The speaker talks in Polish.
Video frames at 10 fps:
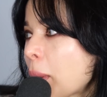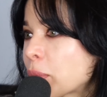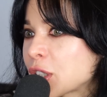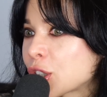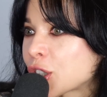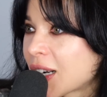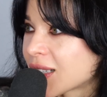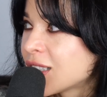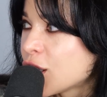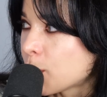bo ja przecież
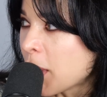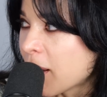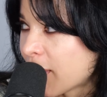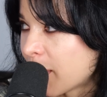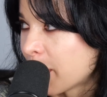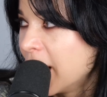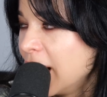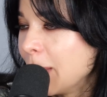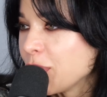teraz nie śpiewam. Mhm.